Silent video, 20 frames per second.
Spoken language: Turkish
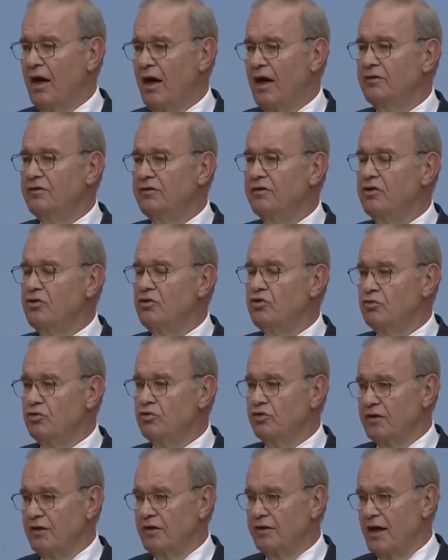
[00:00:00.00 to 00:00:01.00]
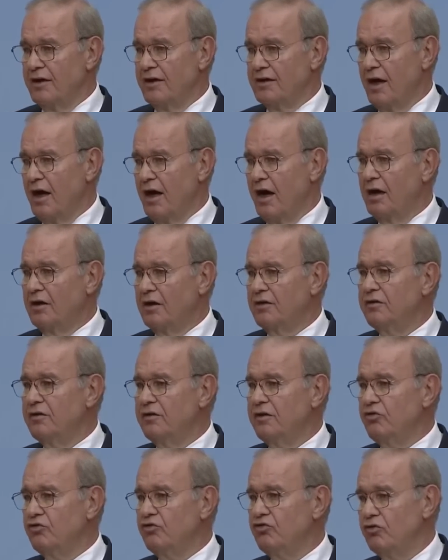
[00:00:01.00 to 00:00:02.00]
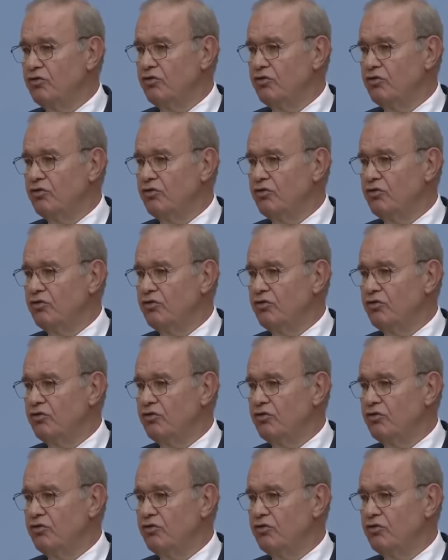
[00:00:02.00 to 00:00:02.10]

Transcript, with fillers: aldığın yumurtadan, aldığın